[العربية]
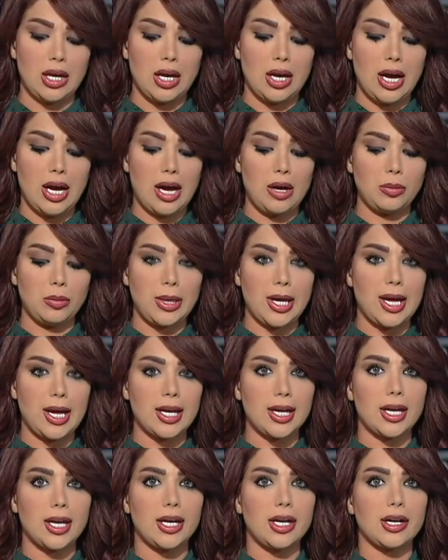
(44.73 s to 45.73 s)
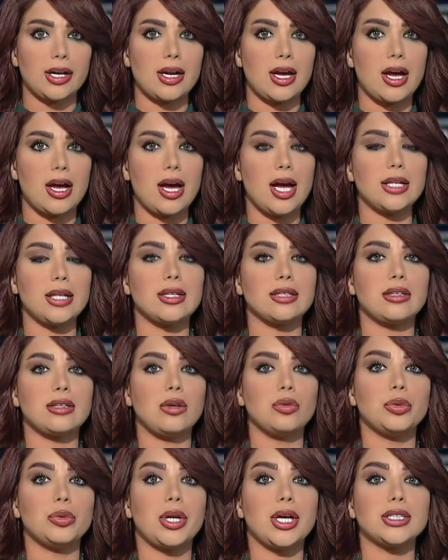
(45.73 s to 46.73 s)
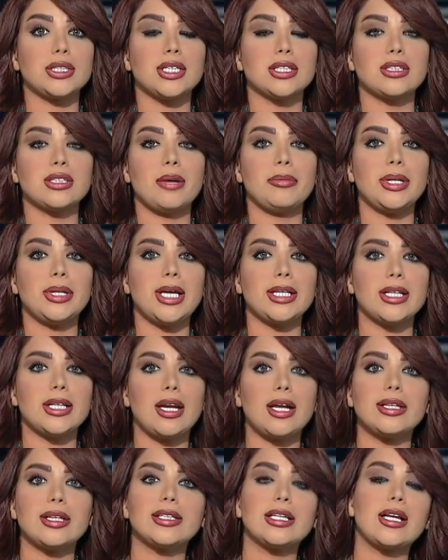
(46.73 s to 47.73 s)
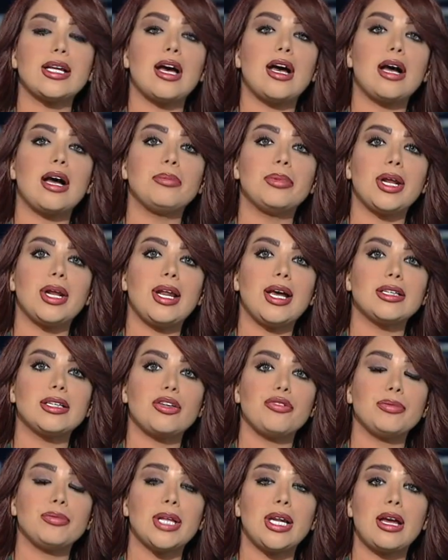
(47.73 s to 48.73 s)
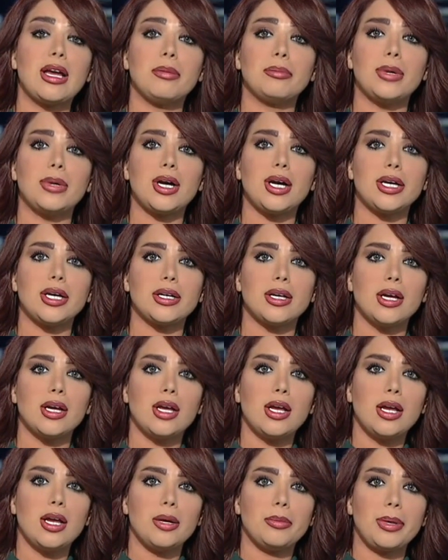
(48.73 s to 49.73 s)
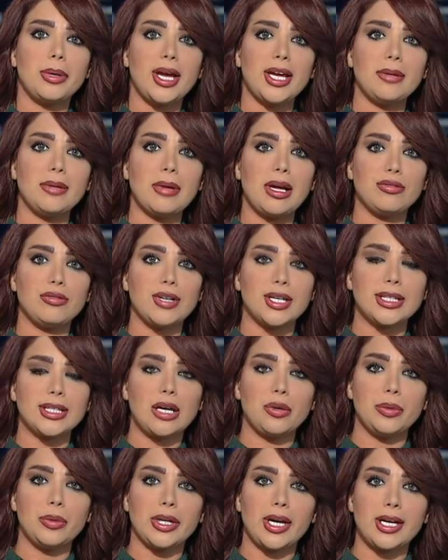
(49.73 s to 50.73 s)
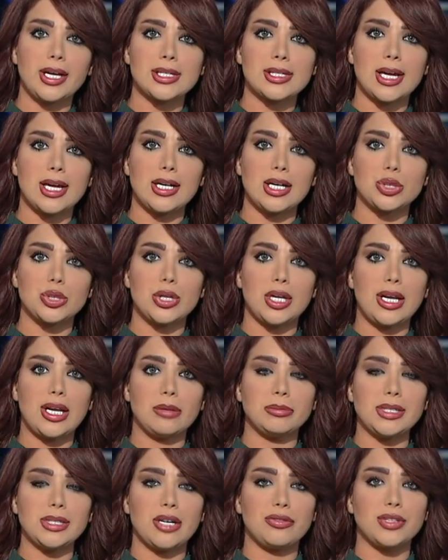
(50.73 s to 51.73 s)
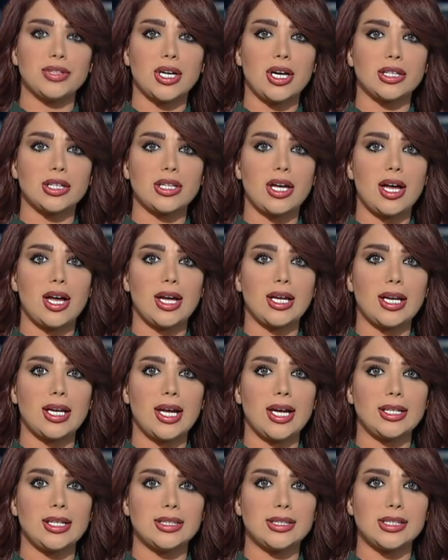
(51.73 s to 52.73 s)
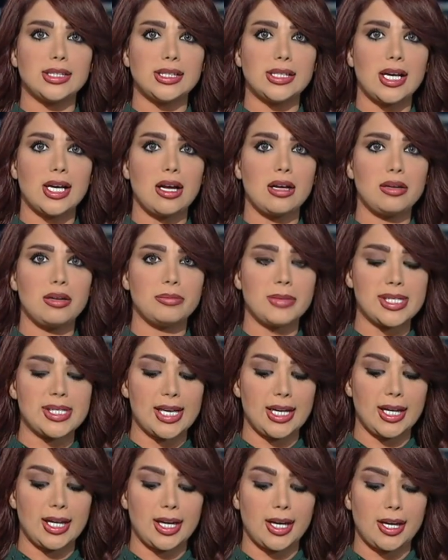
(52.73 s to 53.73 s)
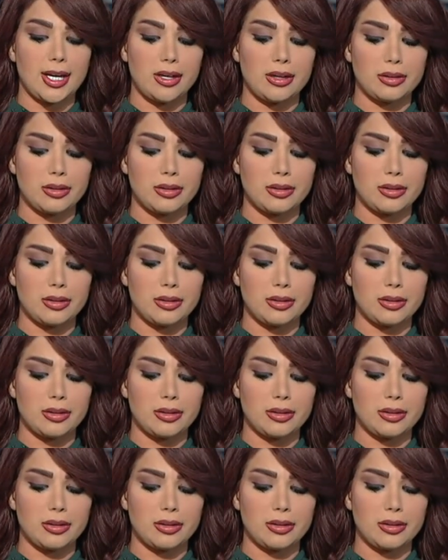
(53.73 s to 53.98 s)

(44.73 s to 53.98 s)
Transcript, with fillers: حول آخر التطورات ينضم إلينا الآن عبر الهاتف من الأنبار إبراهيم الفهداوي رئيس اللجنة الأمنية في قضاء الخالدية مساء الخير